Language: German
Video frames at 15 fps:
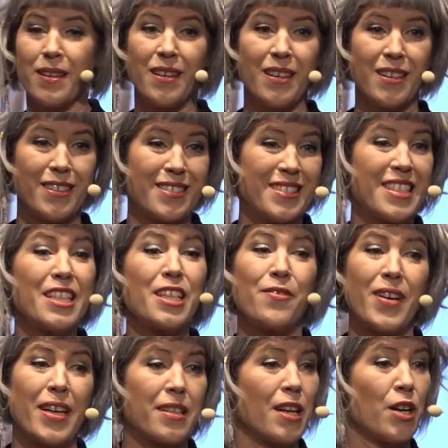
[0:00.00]
äh, Tiere
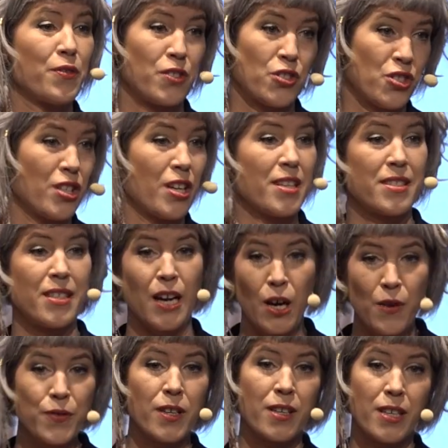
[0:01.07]
werden auf der Straße
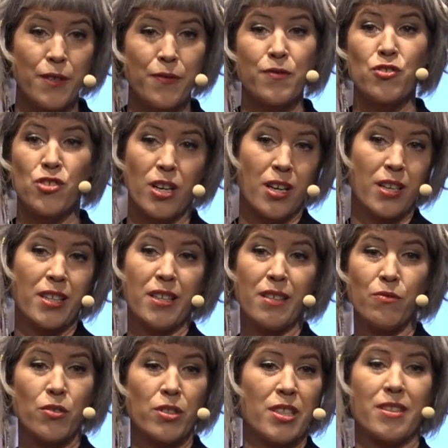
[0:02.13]
aufgegriffen. Shari
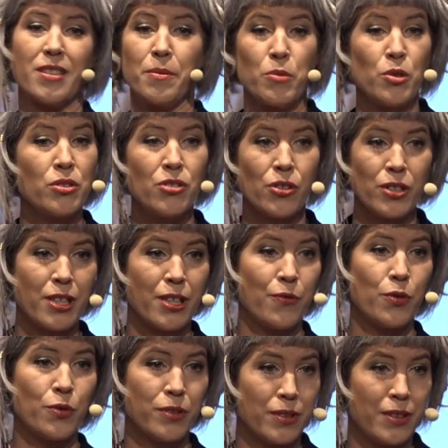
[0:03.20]
wurde in der Mülltonne
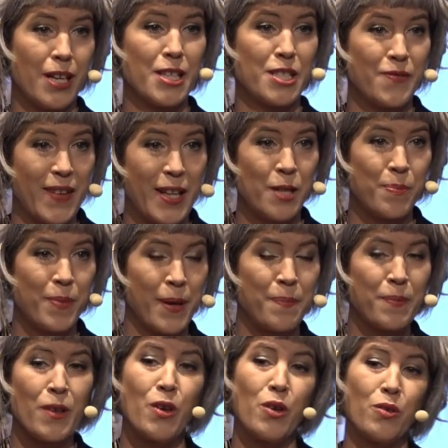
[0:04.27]
gefunden als Welpe
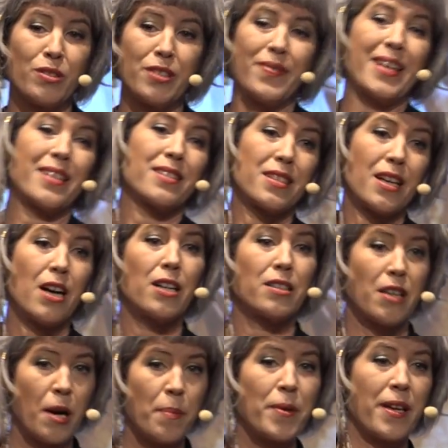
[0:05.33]
und die werden da
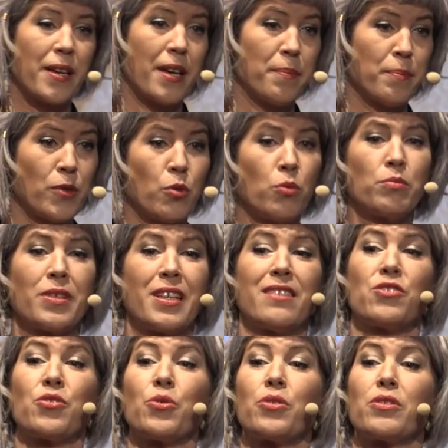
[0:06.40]
halt abgegeben, um
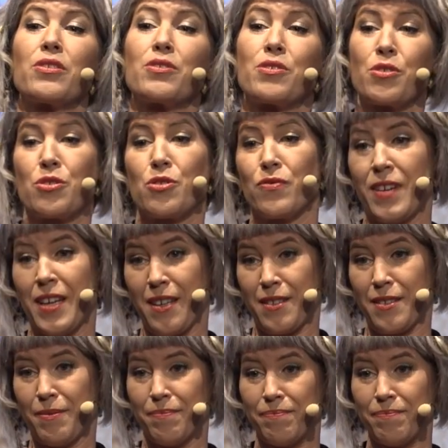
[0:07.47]
getötet zu werden.